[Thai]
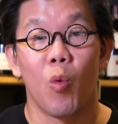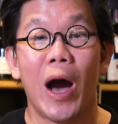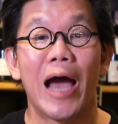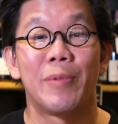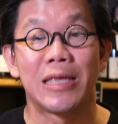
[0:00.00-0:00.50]
ไว
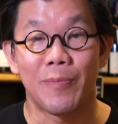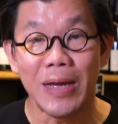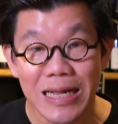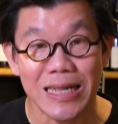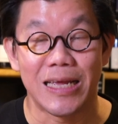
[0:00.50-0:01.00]
น์มันยัง
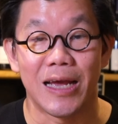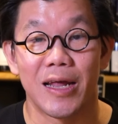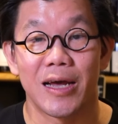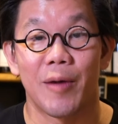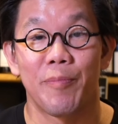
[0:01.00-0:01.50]
ไม่เสีย
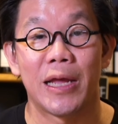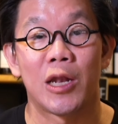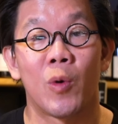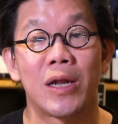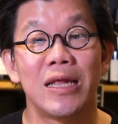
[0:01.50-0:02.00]
นะครับเพียง
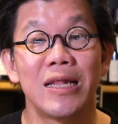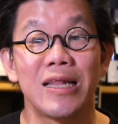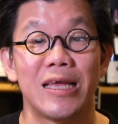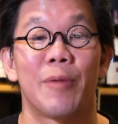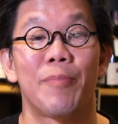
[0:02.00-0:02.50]
แต่ว่าที่
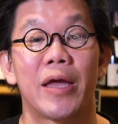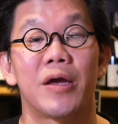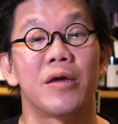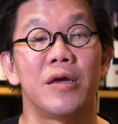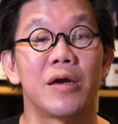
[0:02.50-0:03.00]
เสียไป
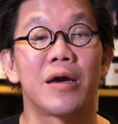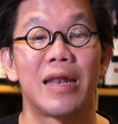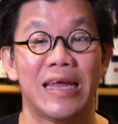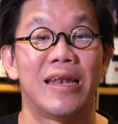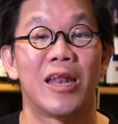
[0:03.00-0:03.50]
ก็คือ
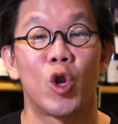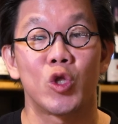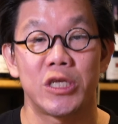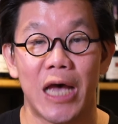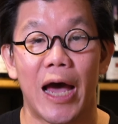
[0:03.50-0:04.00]
กลิ่นและร
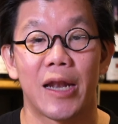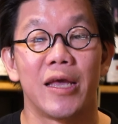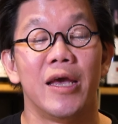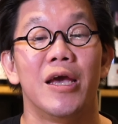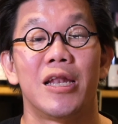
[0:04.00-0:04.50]
สชาติ
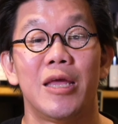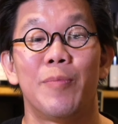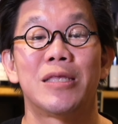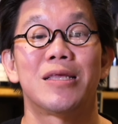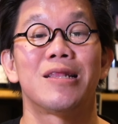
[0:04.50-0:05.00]
ที่
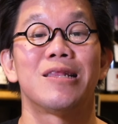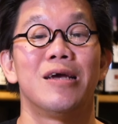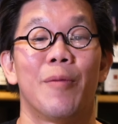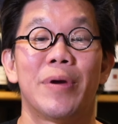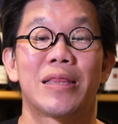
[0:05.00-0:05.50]
มันจะ
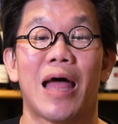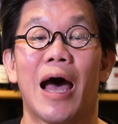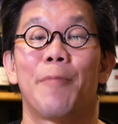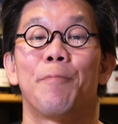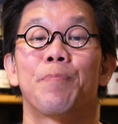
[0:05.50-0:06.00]
เสื่อมไป
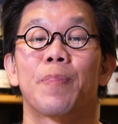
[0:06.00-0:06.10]
ตาม